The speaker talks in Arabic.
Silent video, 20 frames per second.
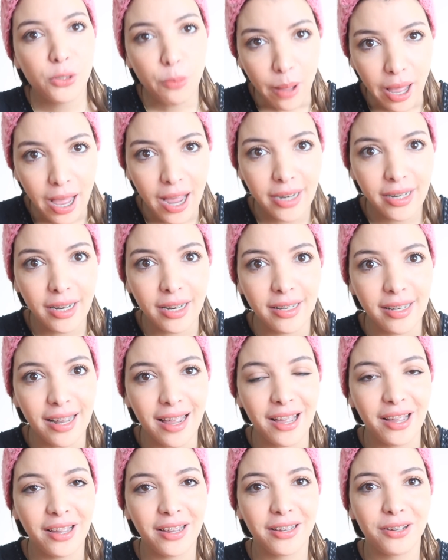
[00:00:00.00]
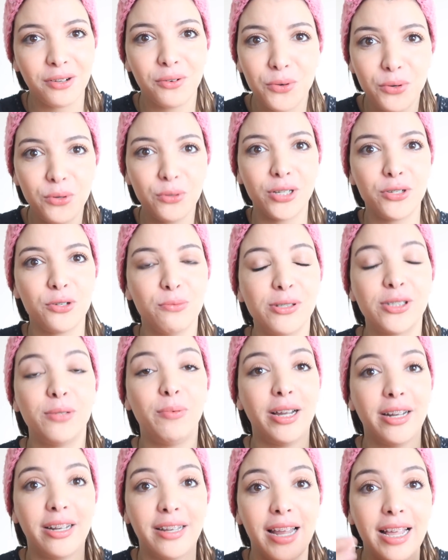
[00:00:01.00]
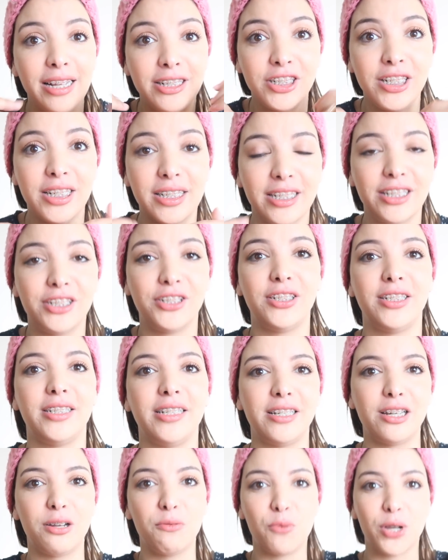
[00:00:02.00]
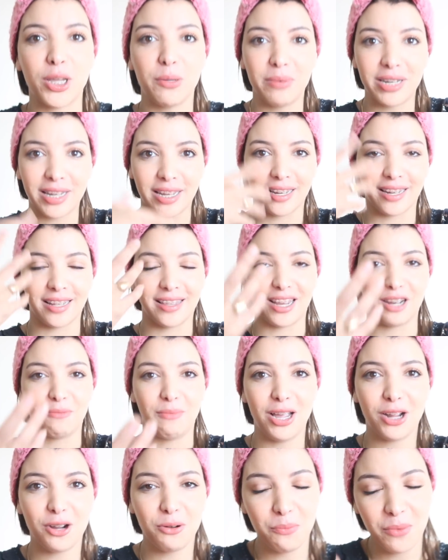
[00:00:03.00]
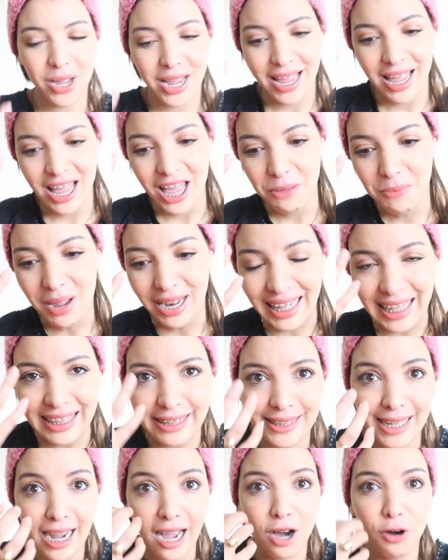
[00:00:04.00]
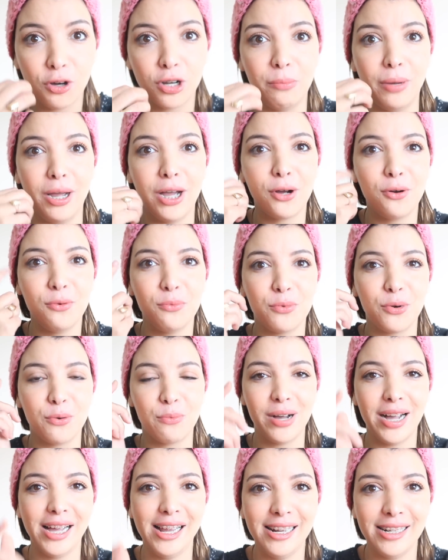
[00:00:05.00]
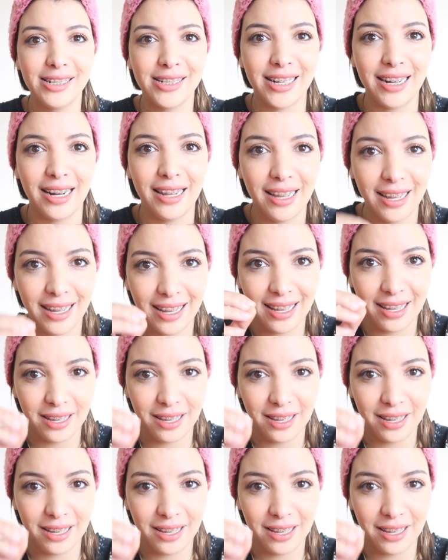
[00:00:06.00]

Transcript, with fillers: سبحان الله وقلت نتوما سبحان الله هادشي اللي كيجيني انا المهم ملي كنهضر معاكم بحال كنتحاور معاكم مباشره